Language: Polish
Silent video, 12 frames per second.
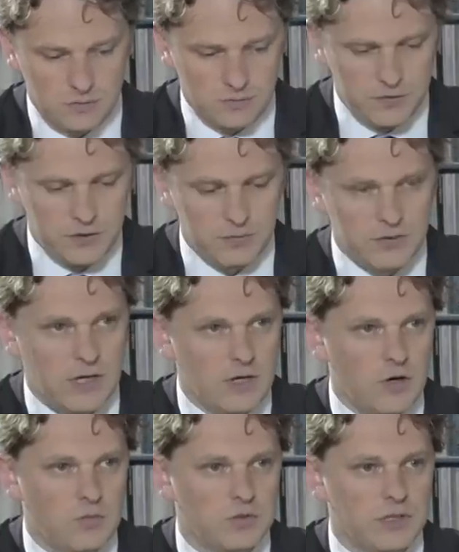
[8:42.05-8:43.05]
firm
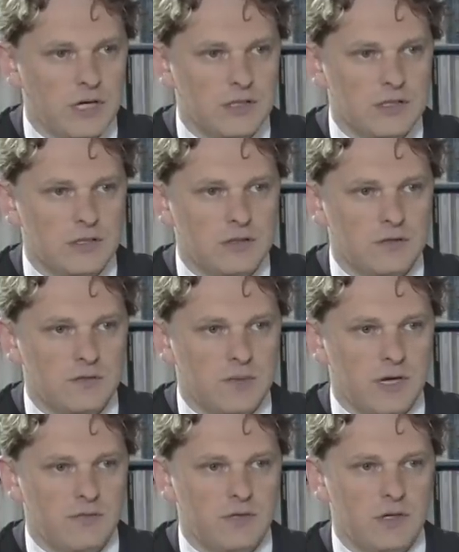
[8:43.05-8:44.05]
telekomunikacyjnych w
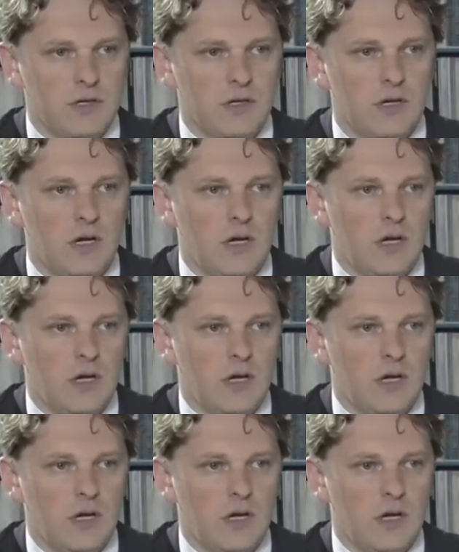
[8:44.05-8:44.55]
sprawie